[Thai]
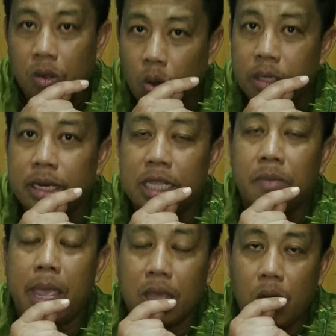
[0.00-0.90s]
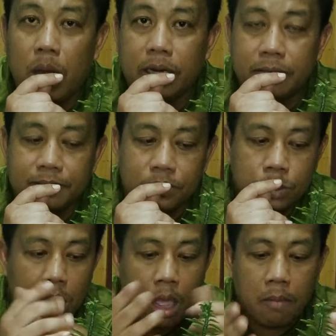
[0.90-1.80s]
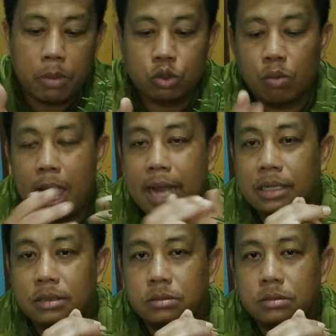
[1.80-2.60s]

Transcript: คนในสมัยก่อน ปัจจุบัน